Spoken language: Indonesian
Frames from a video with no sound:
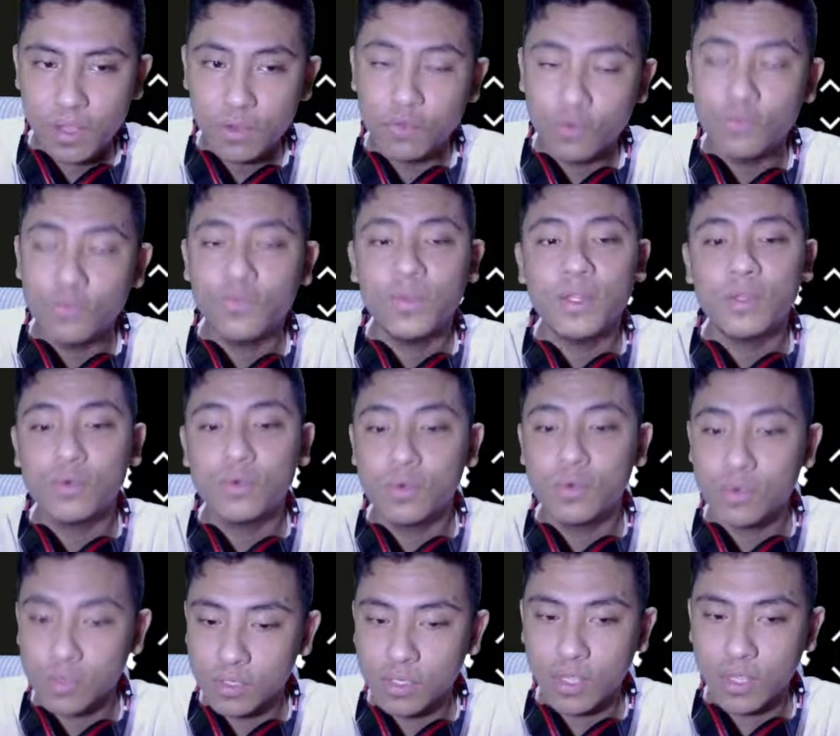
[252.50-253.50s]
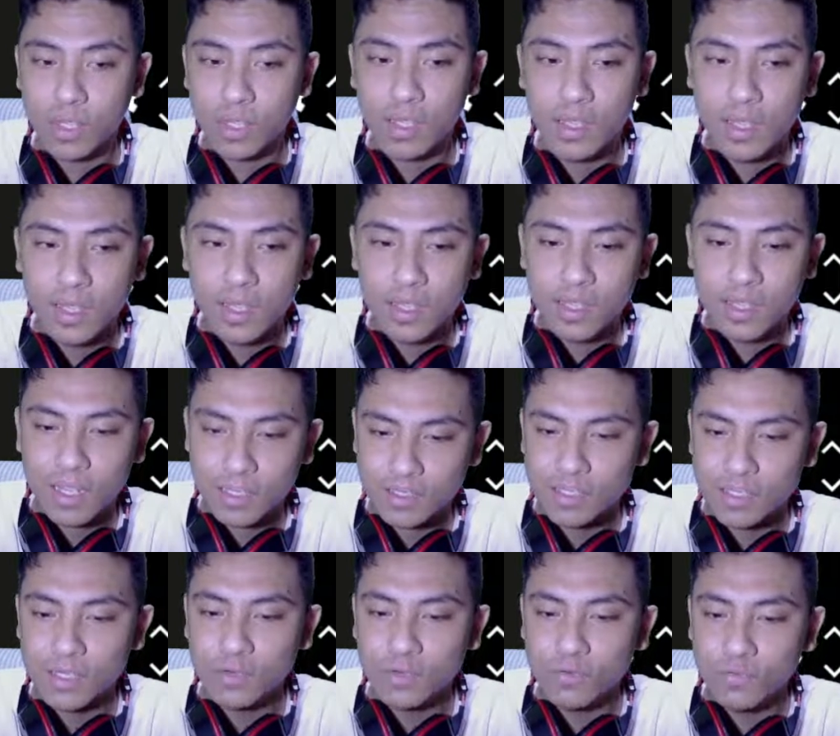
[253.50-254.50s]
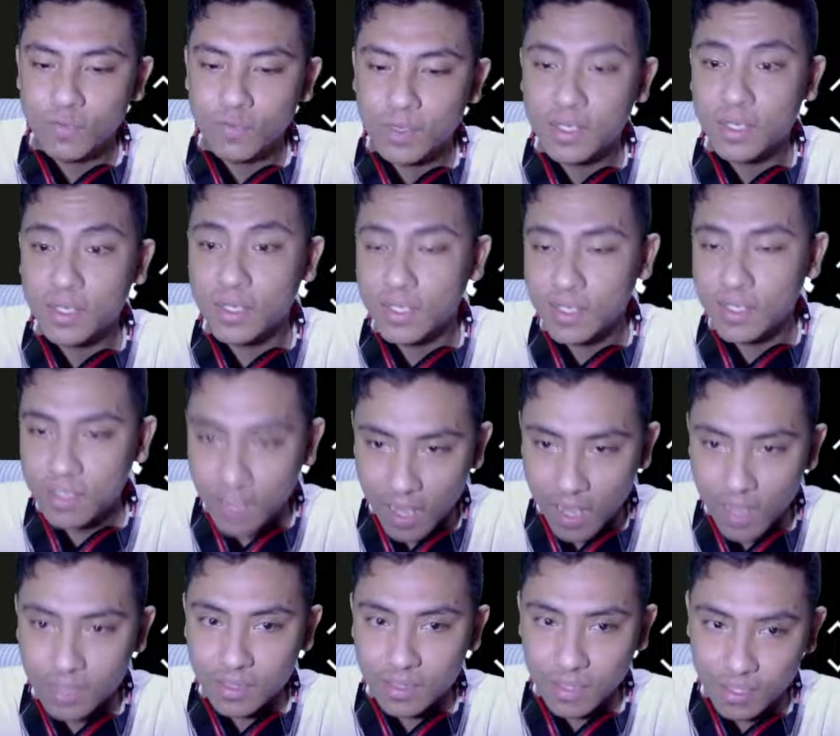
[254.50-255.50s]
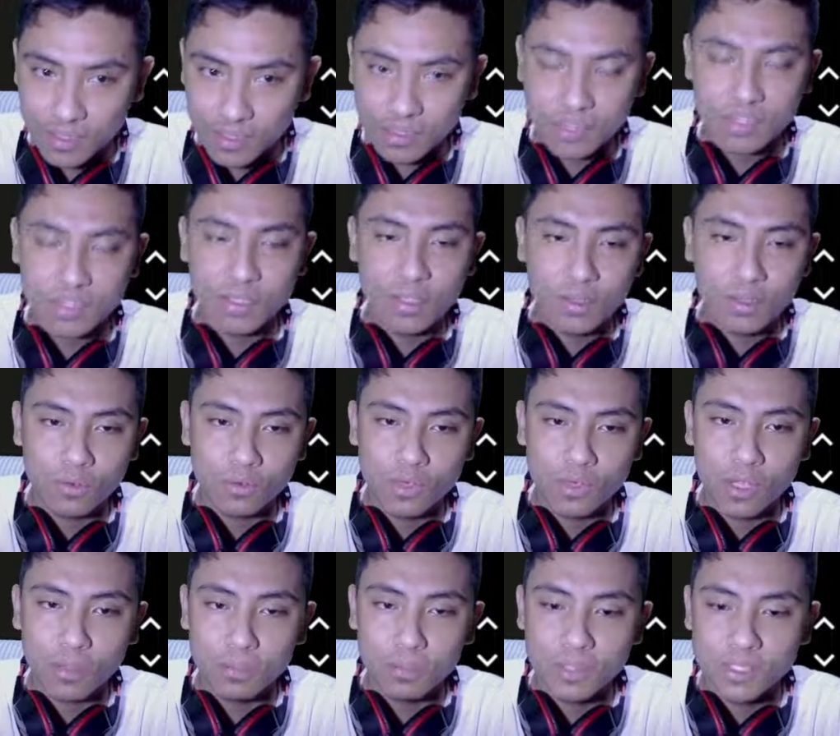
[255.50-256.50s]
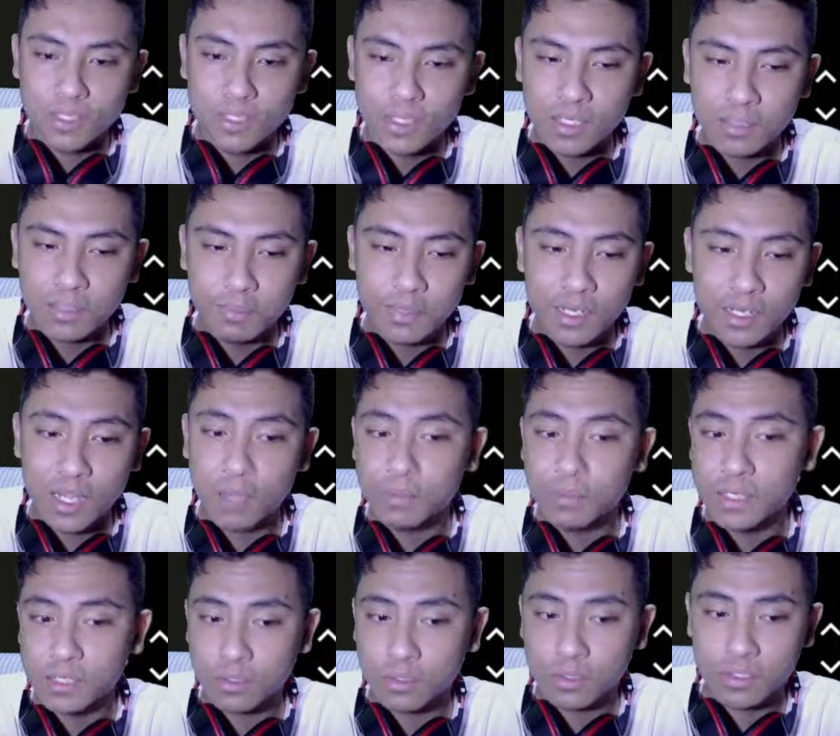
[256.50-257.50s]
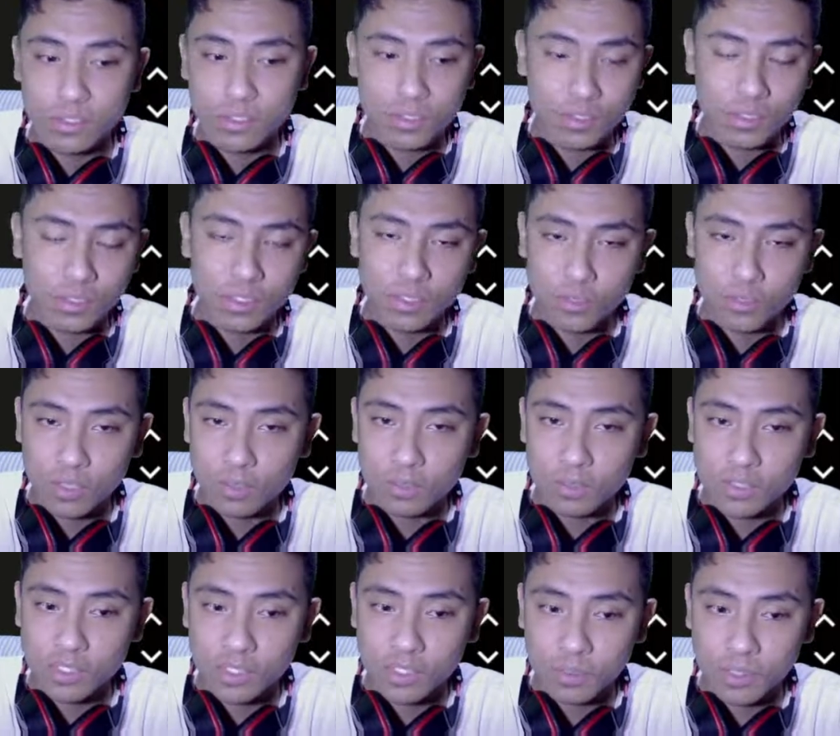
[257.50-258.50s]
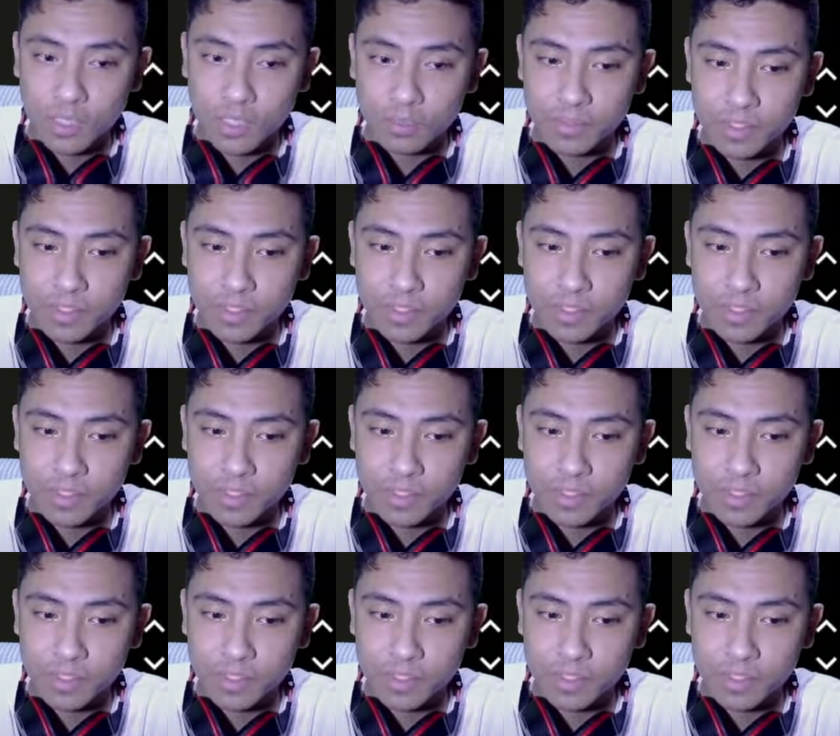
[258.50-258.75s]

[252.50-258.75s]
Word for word: Luffy turun ya asli Luffy di liga atas udah bisa dibilang mitos ya. udah bisa dibilang